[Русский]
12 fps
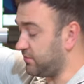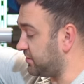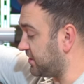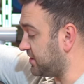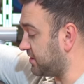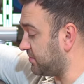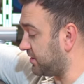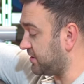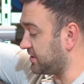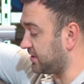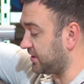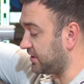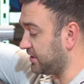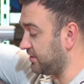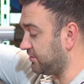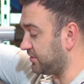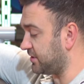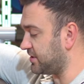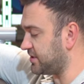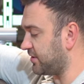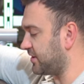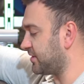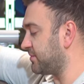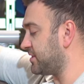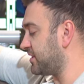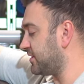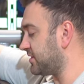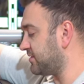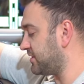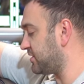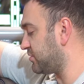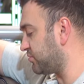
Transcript: Вот здесь с обратной стороны, вот я не знаю, как этот материал называется,